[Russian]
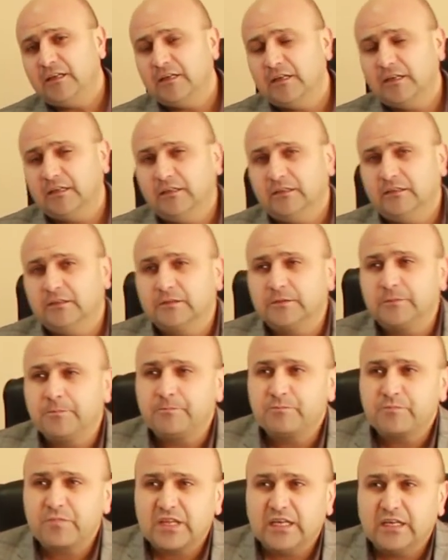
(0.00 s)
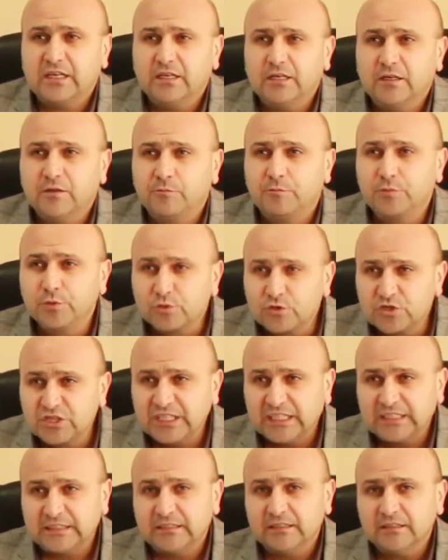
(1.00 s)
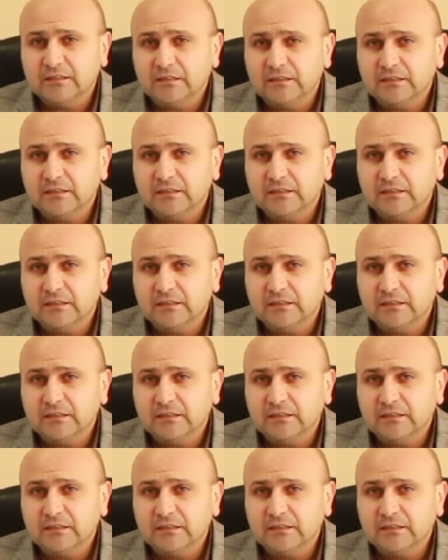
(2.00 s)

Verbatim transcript: э, бюджет,